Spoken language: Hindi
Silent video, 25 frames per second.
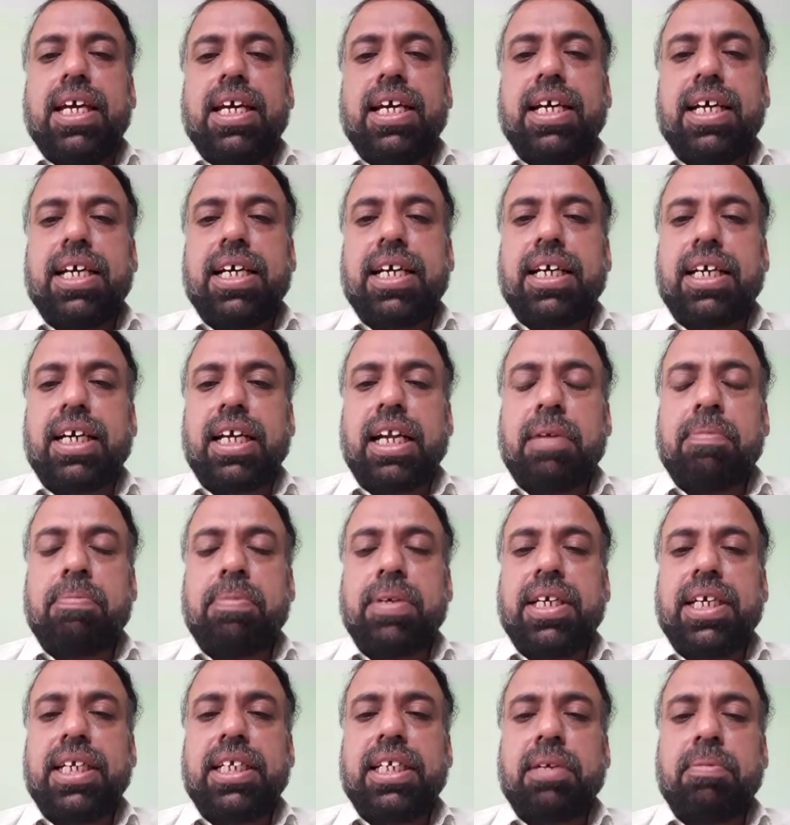
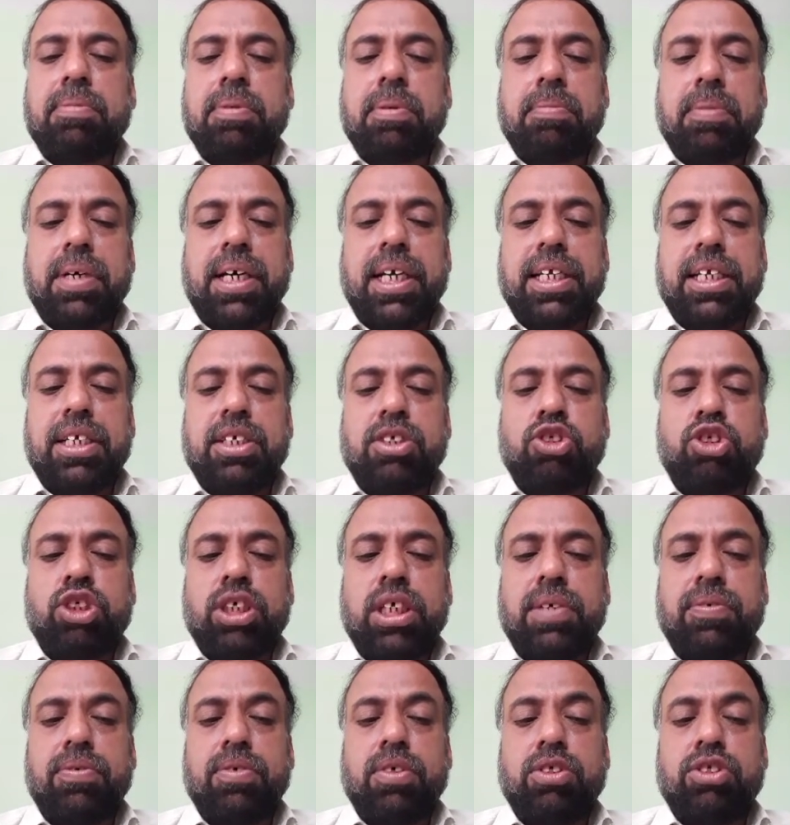खराबियाँ या बीमारियाँ जो
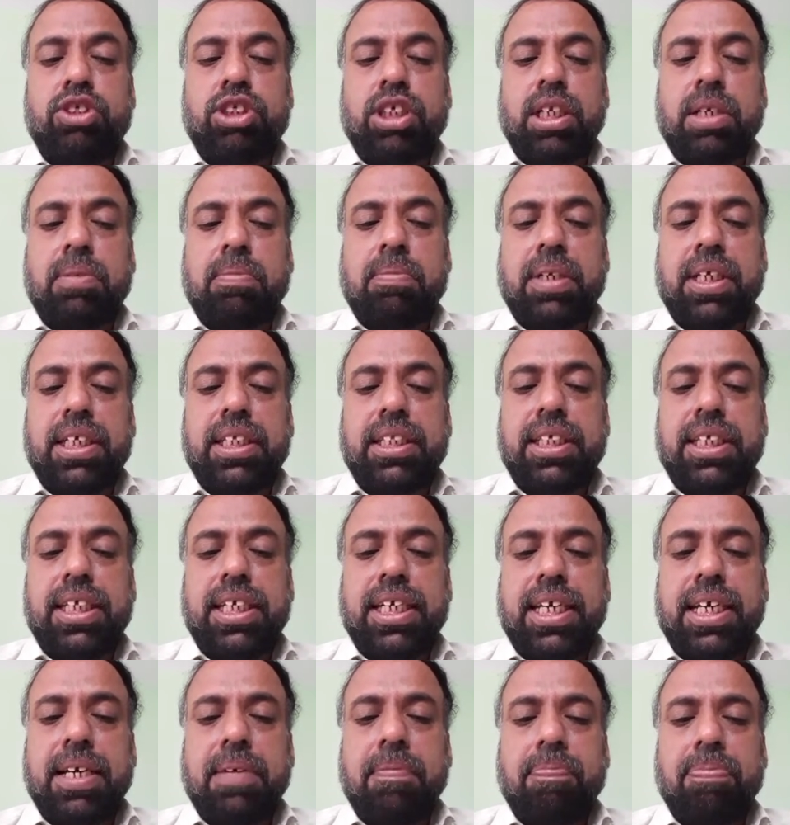हैं वो जन्म लेती
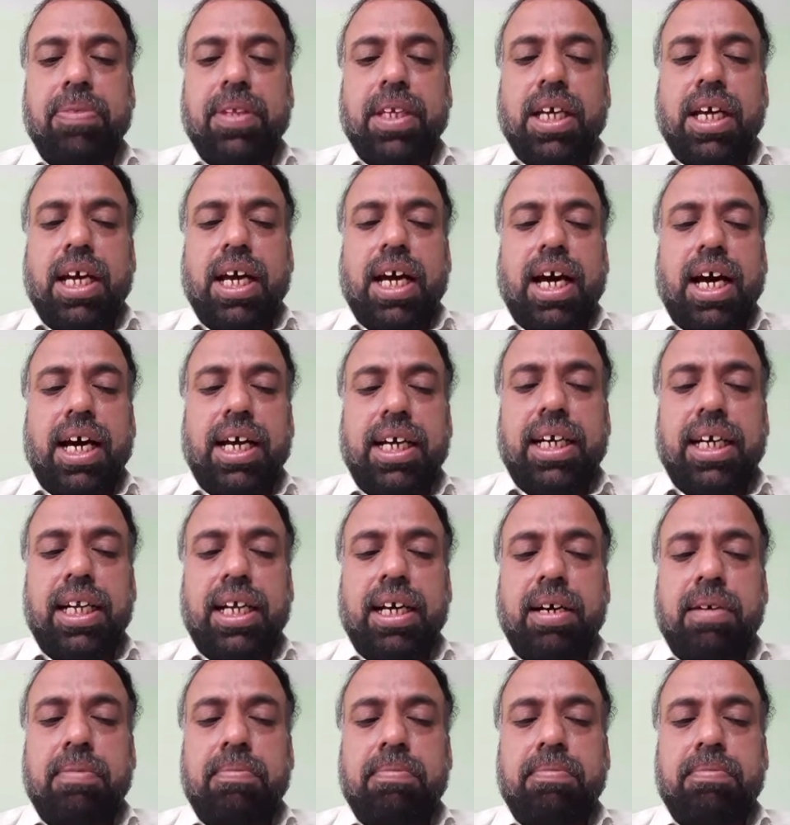हैं अगर
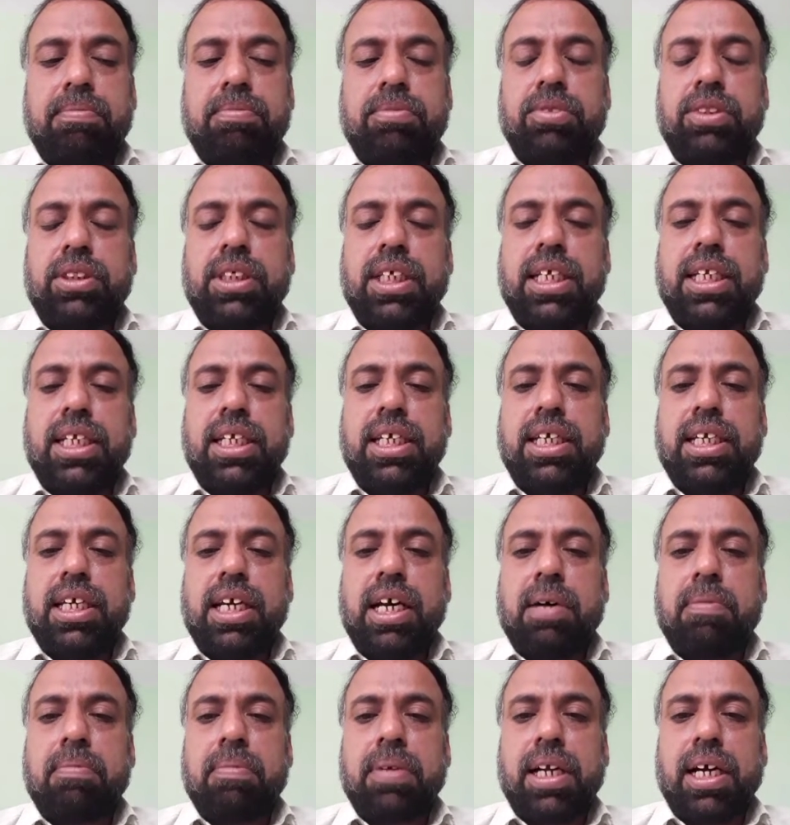हम जहनी
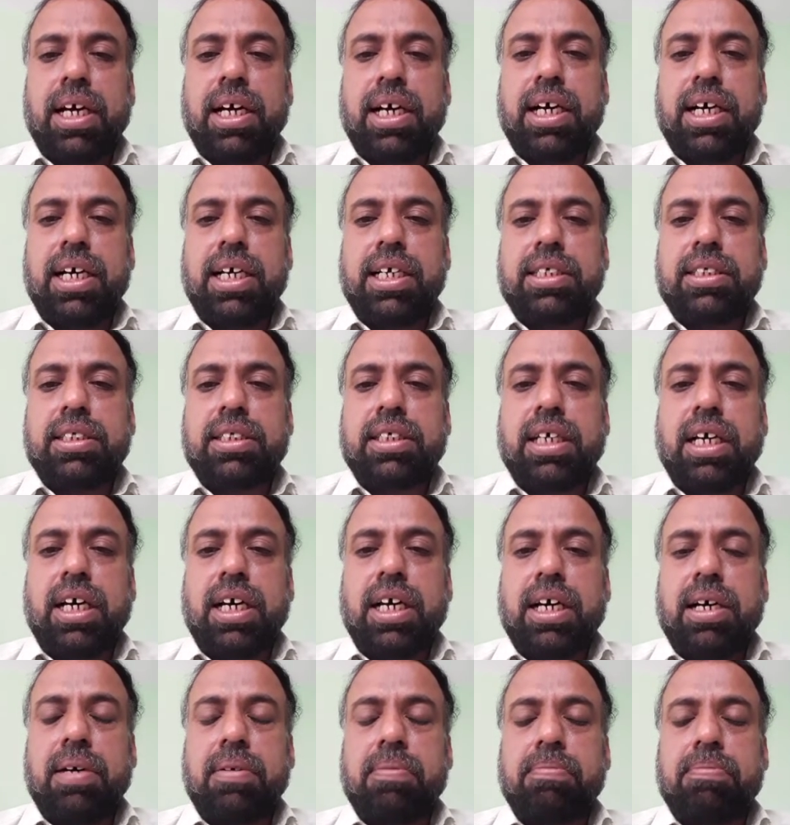अमराज का
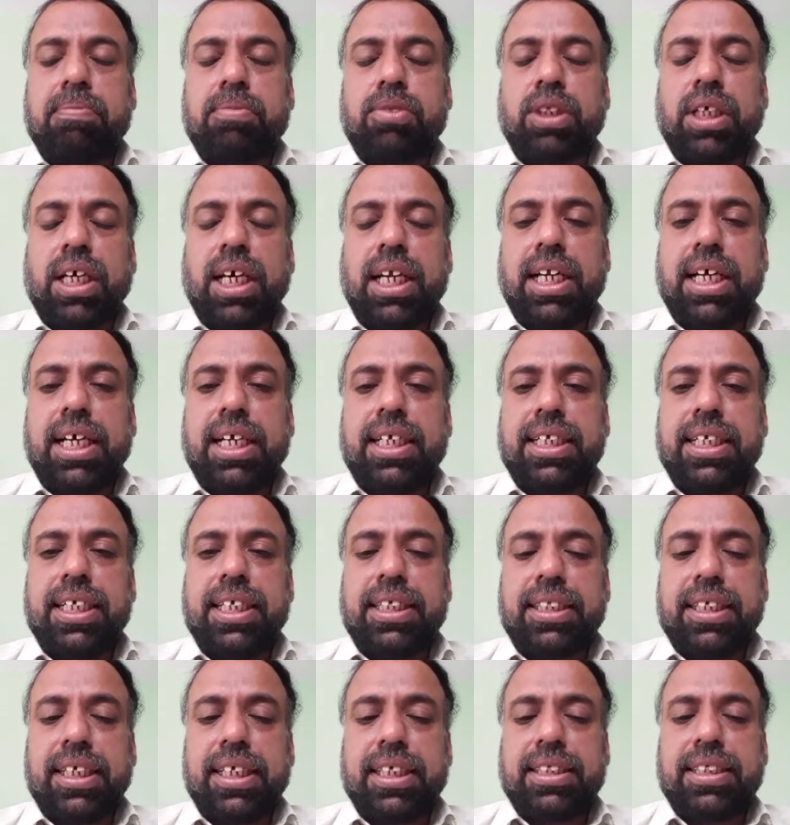मताल
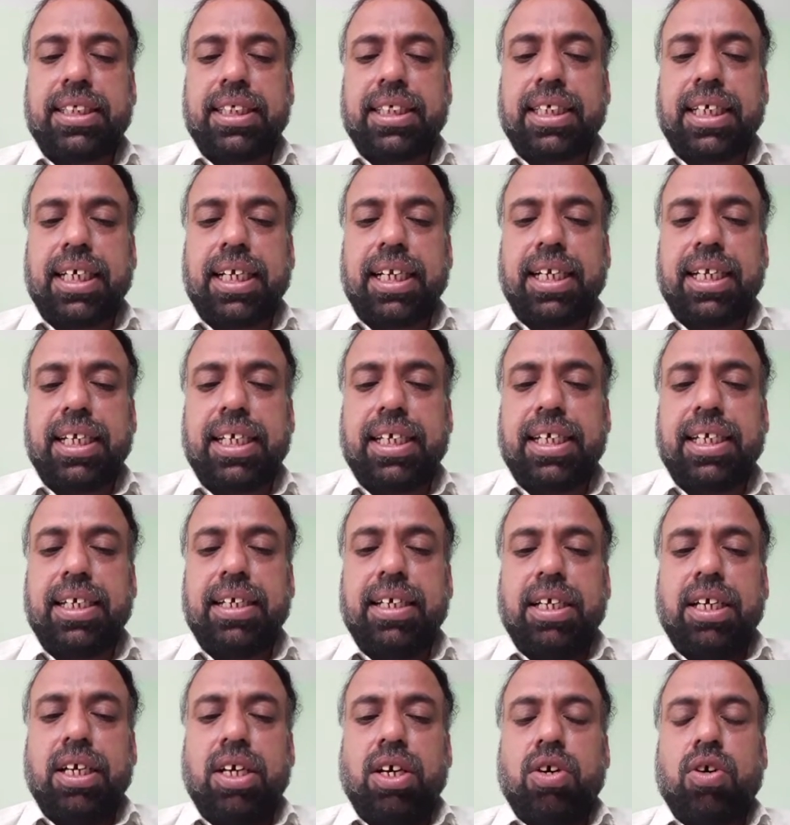ठीक तरह से कर लें
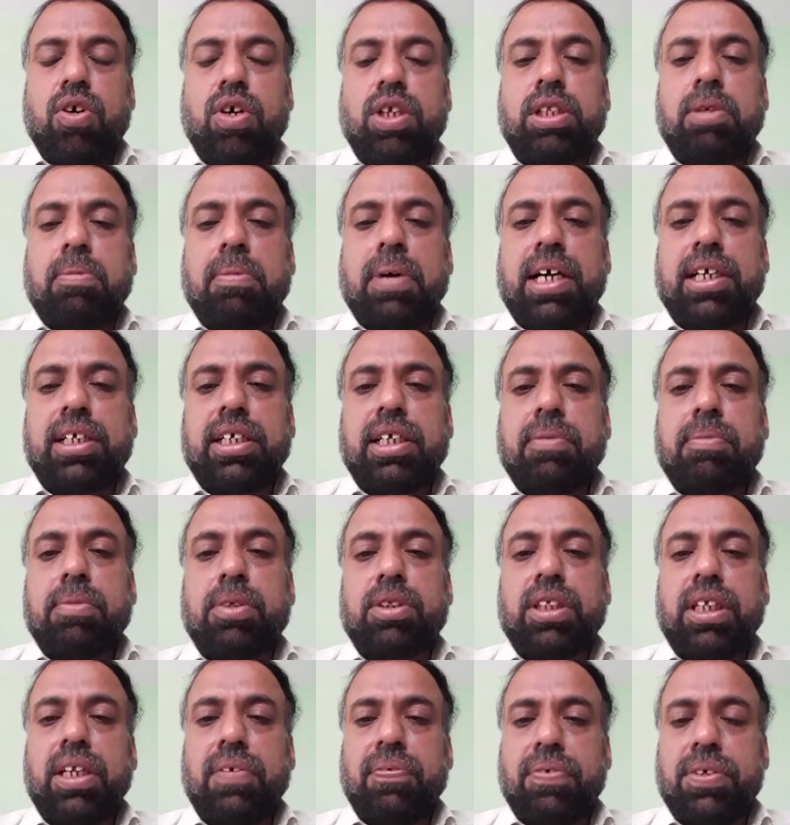और दिमाग के
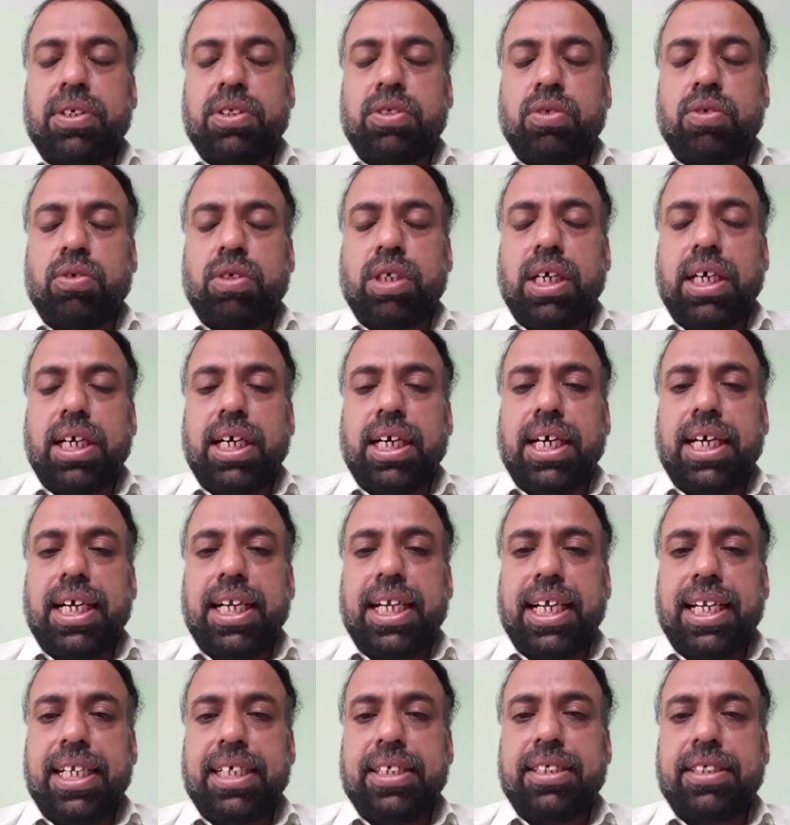मुख्तलिफ़ हिस्सों का
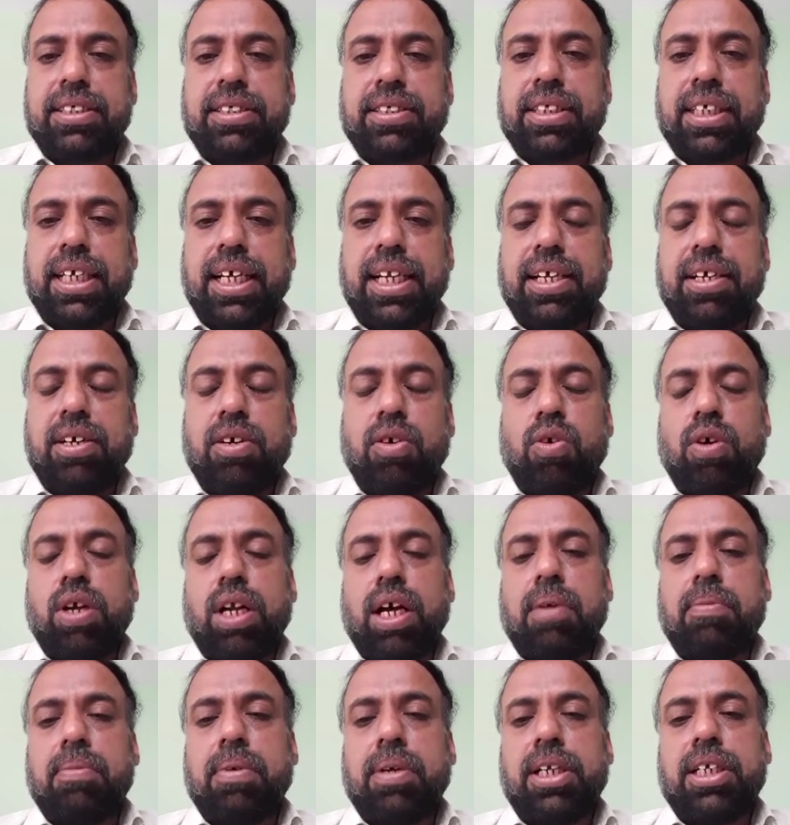अनालिसिस करें
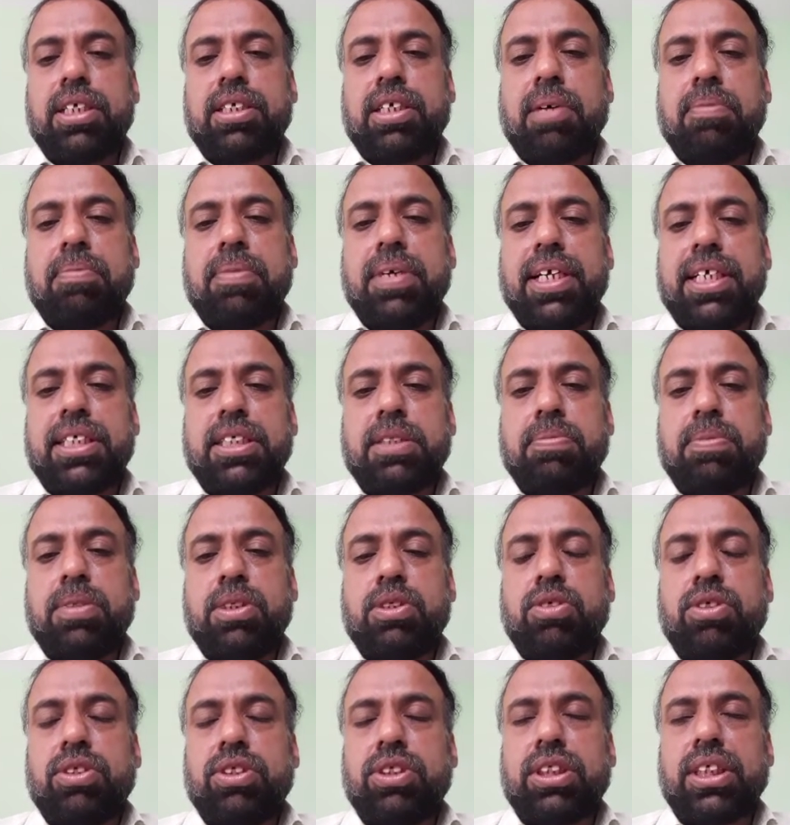और हम निज़ाम
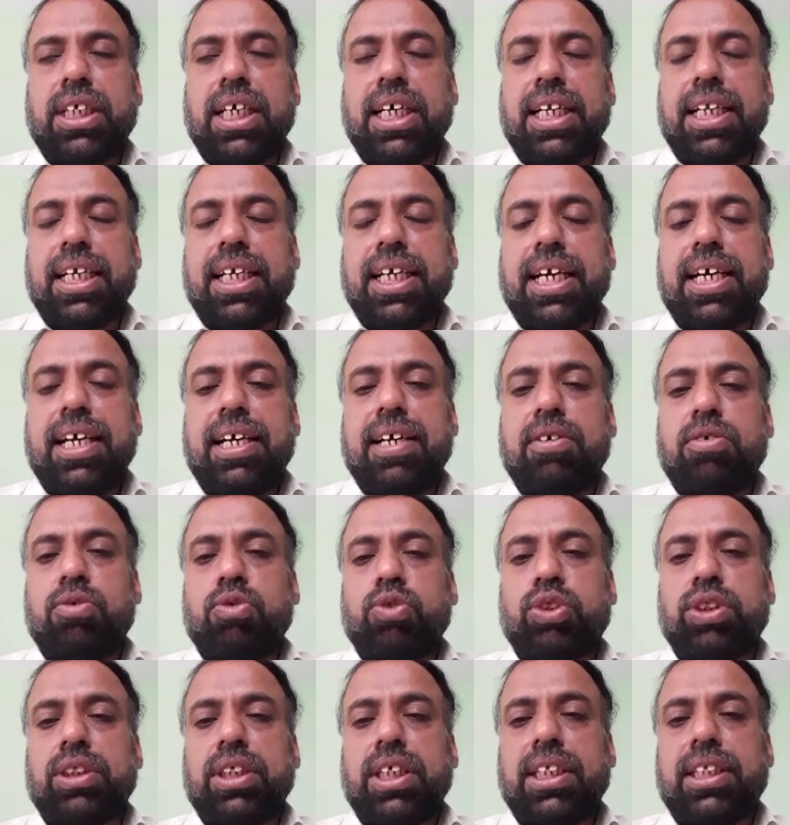असबी जो इंसान का है
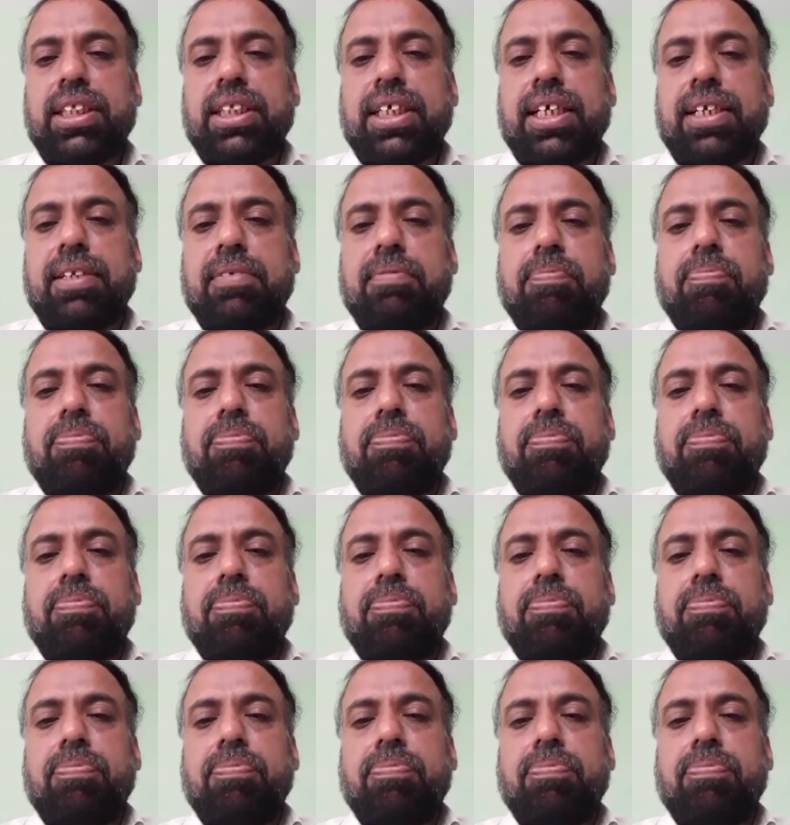उसके अंदर